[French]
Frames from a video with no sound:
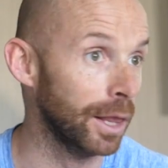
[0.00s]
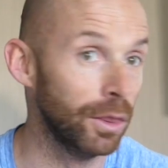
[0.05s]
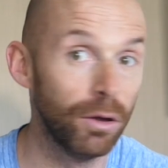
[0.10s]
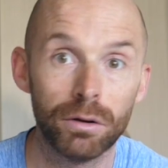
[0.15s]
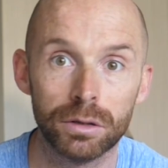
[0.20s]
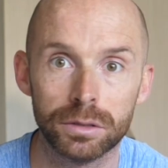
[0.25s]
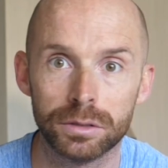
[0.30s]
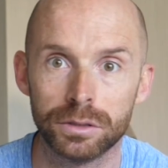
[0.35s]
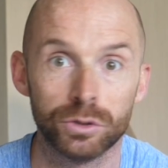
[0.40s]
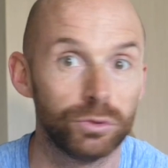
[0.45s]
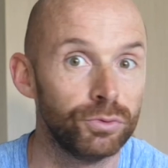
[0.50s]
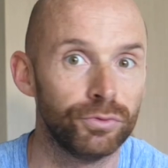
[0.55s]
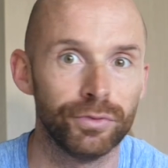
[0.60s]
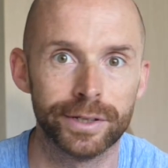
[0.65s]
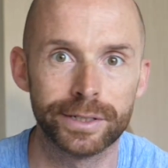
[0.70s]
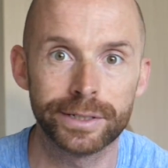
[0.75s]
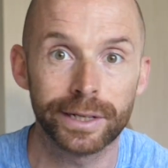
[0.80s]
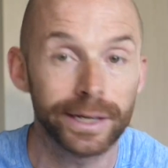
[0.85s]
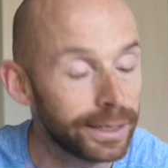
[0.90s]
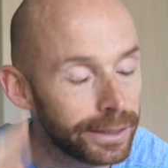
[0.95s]
ah non, si tu
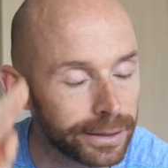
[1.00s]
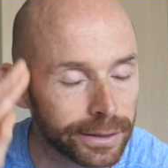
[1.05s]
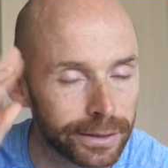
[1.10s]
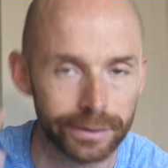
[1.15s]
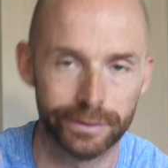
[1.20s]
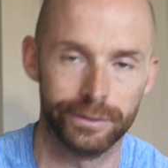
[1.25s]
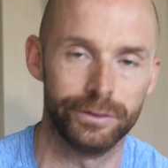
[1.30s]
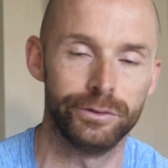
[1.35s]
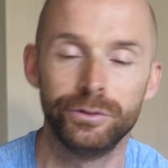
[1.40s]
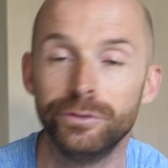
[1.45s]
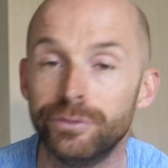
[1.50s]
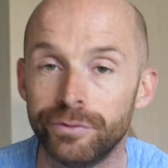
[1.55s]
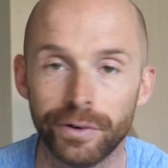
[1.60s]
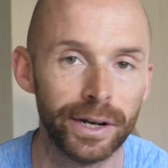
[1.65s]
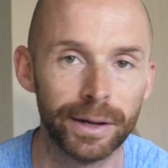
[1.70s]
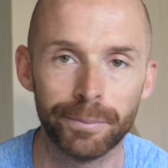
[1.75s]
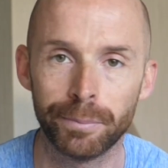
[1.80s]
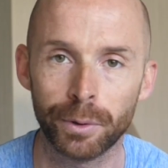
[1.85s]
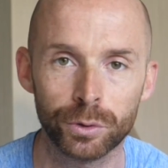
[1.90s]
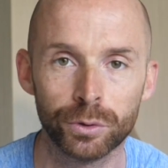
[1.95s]
fais ça, tu
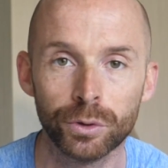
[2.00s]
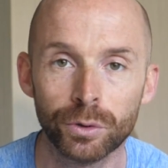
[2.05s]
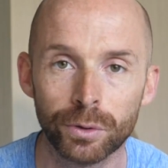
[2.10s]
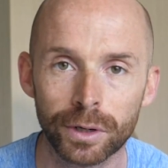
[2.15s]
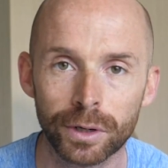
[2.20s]
fais n'importe